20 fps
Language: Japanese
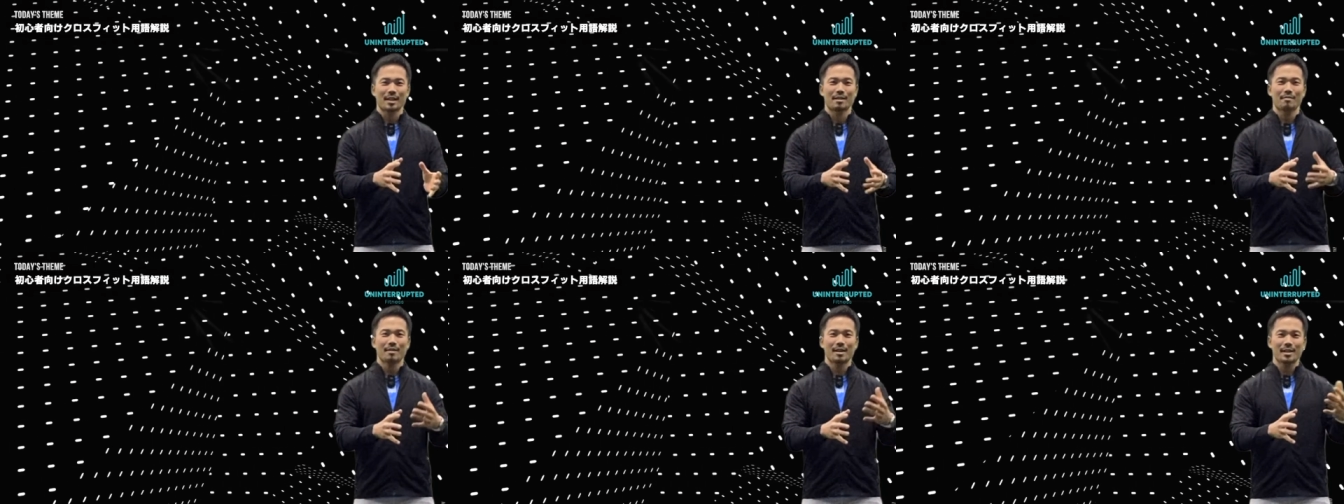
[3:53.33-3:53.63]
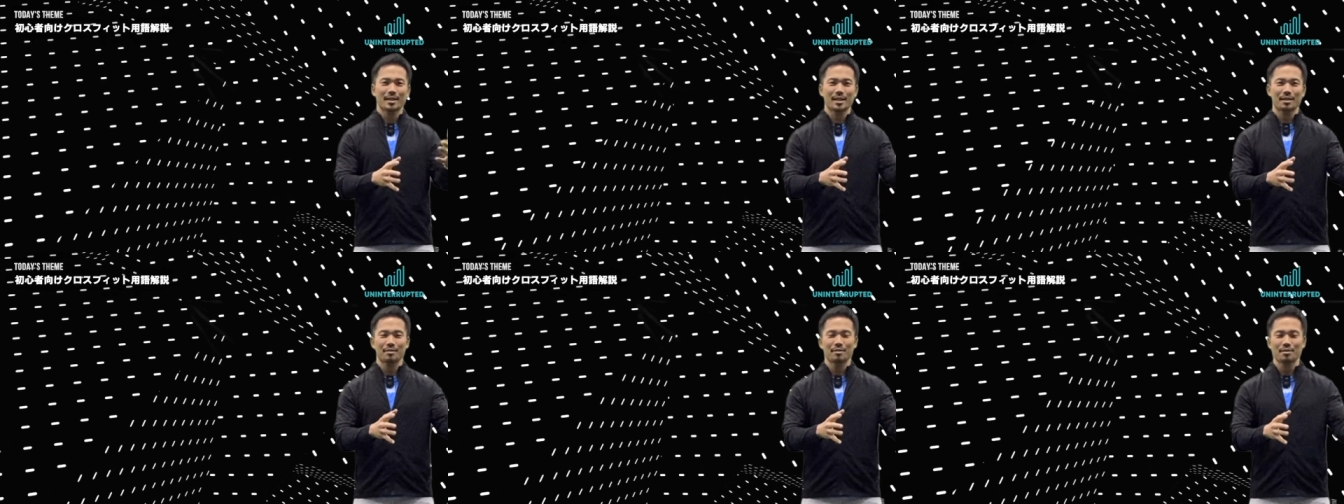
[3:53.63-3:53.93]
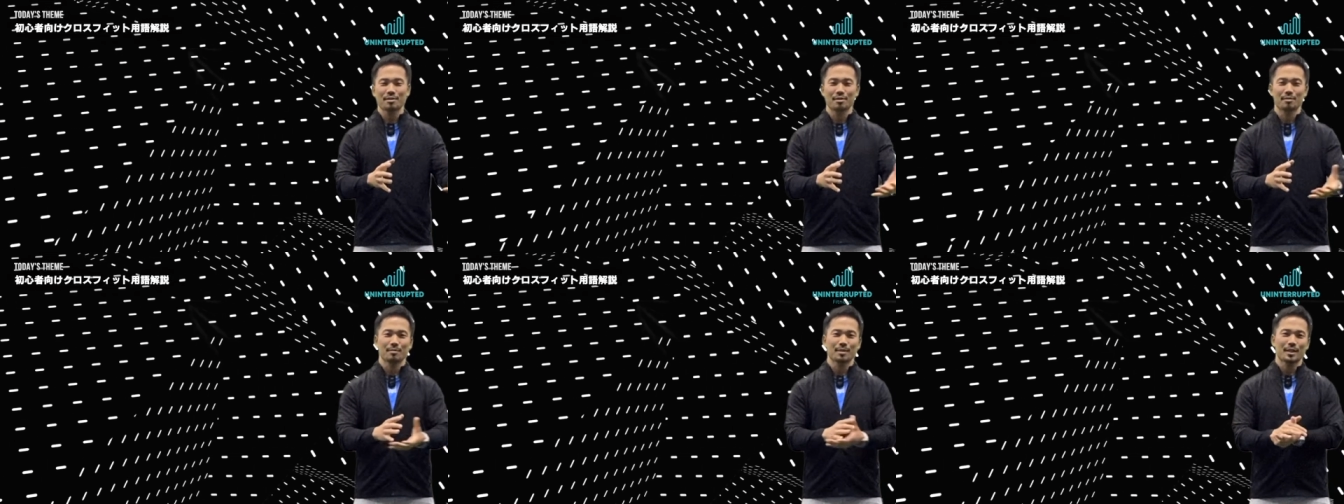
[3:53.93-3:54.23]
で言われた
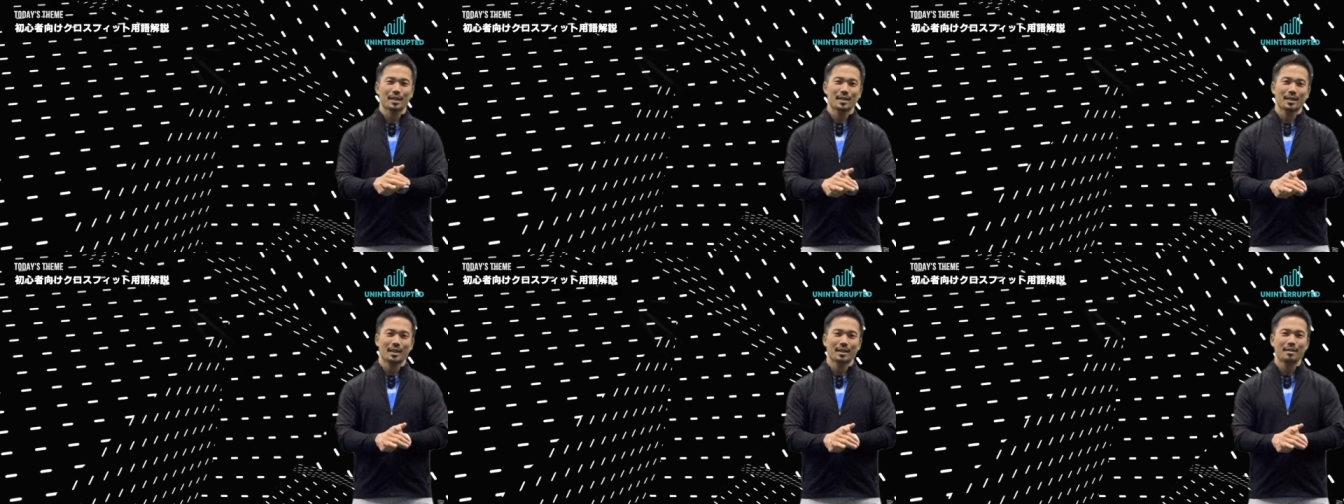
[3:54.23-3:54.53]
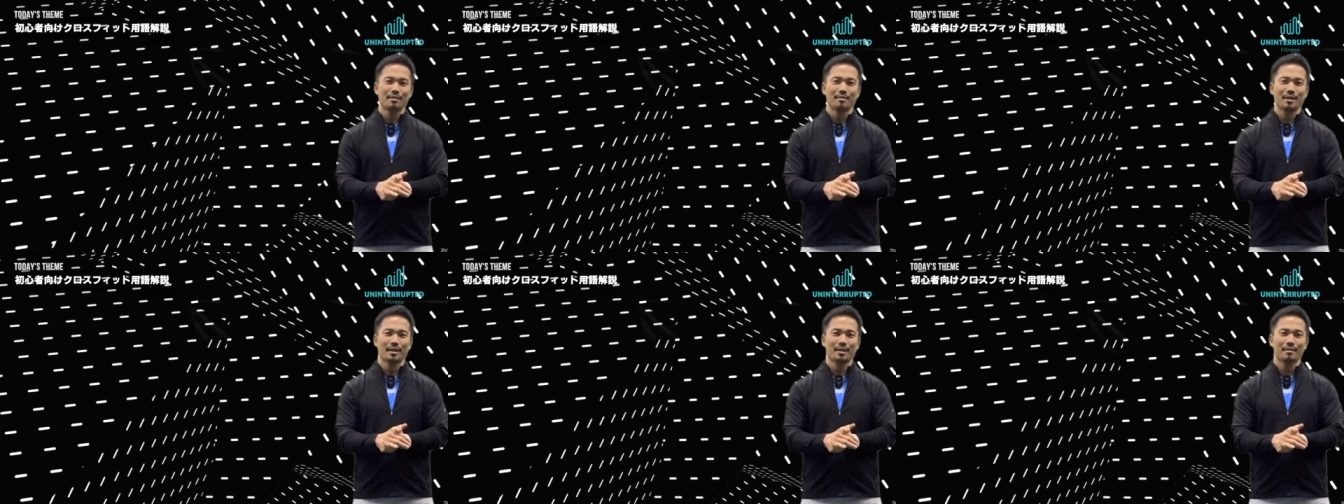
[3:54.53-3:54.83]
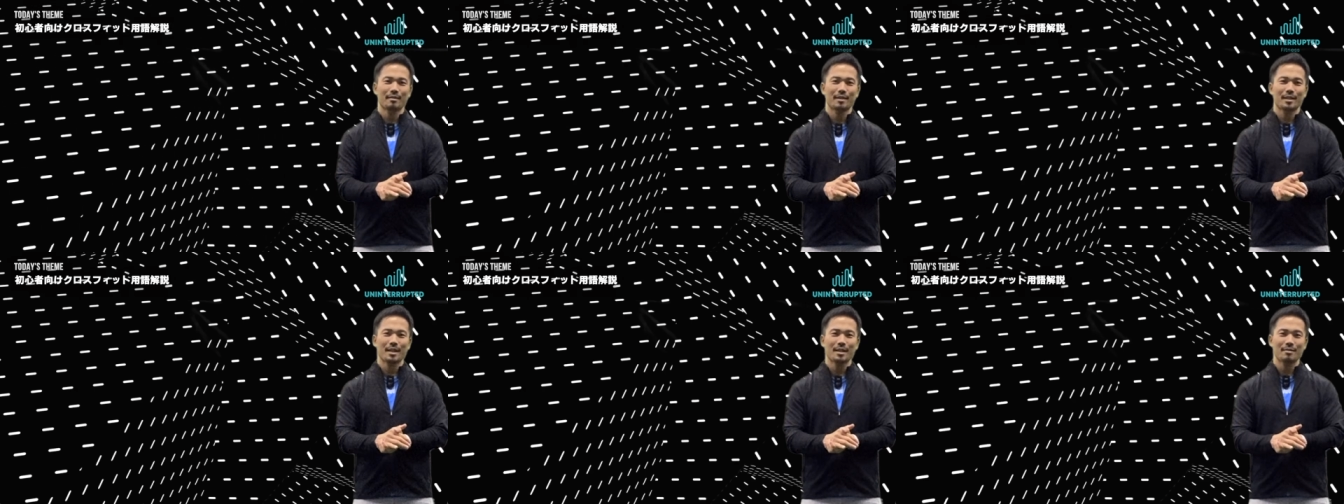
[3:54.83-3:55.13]
通りの重さでできるわ
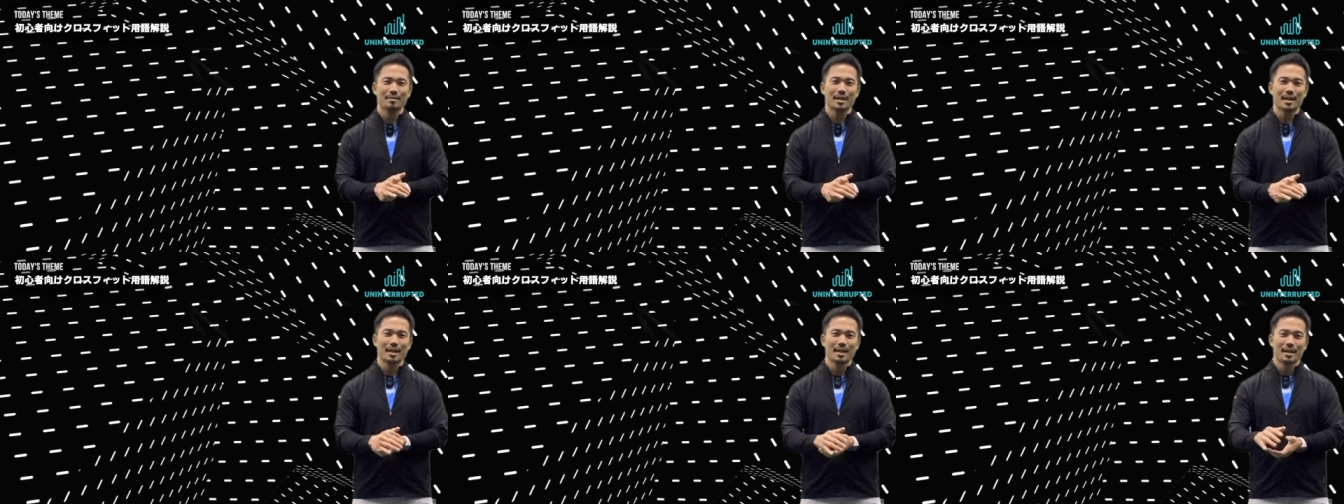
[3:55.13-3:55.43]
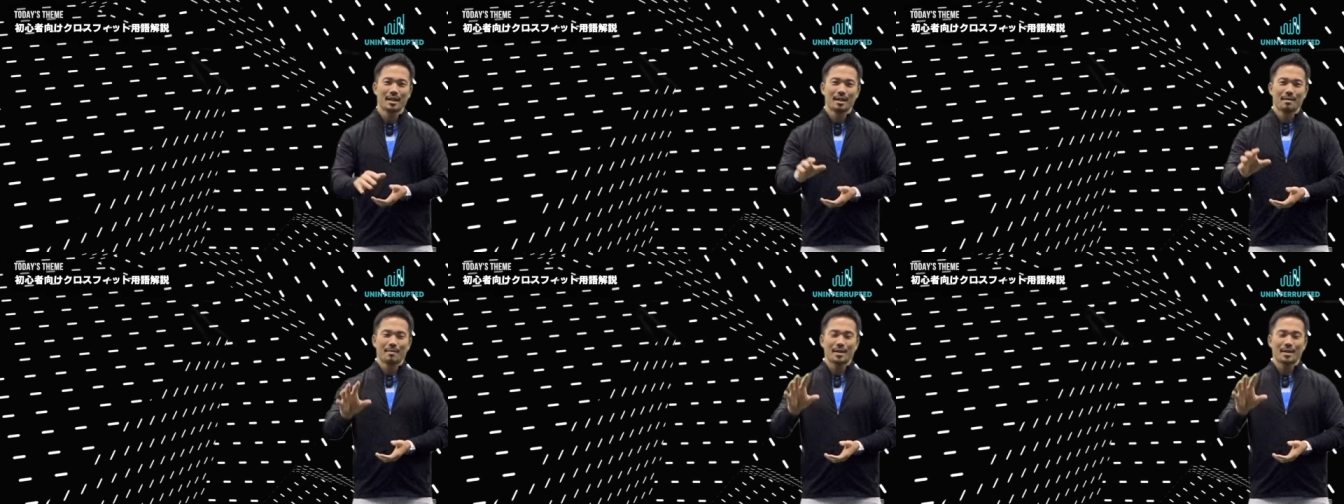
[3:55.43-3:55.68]
けではないので、